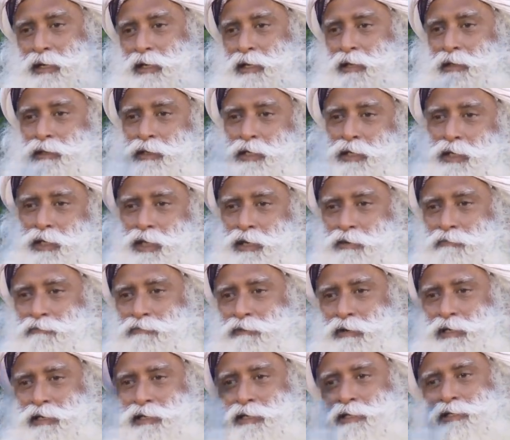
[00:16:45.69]
maintiennent une
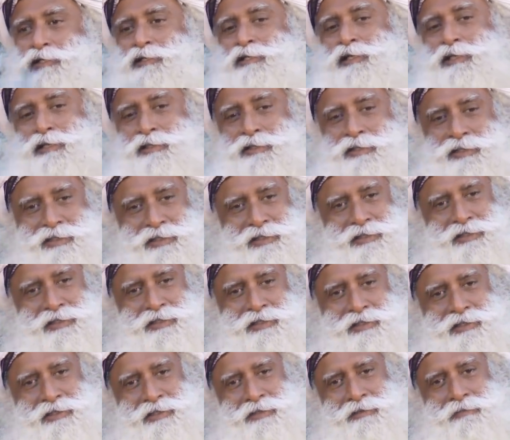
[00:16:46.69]
distance de 4
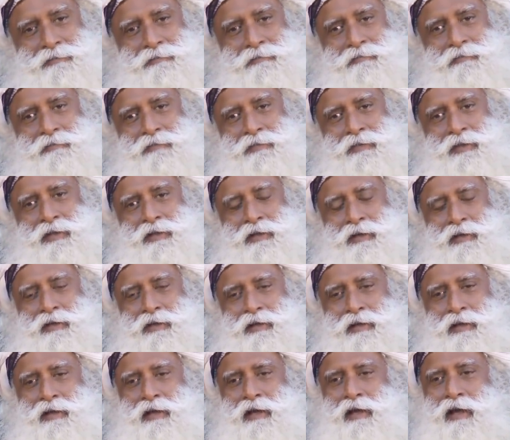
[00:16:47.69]
mètres.
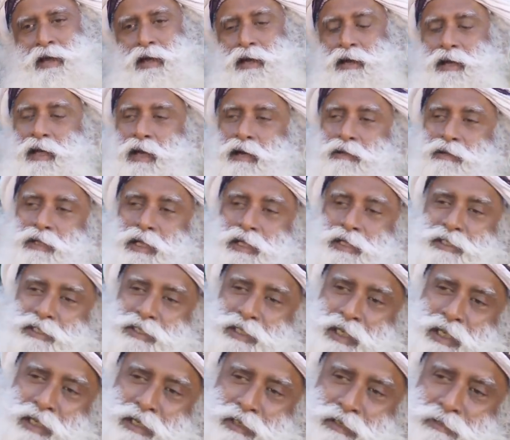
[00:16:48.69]
Et
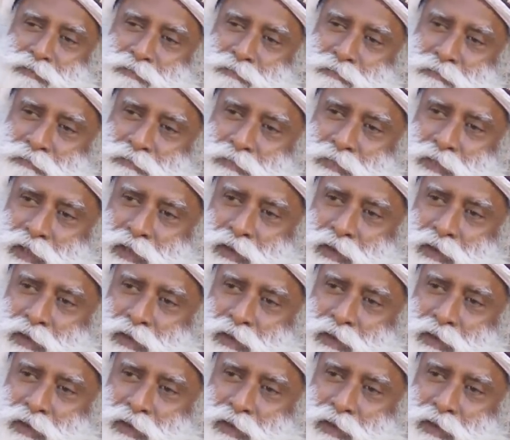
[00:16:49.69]
maintenant, ils disent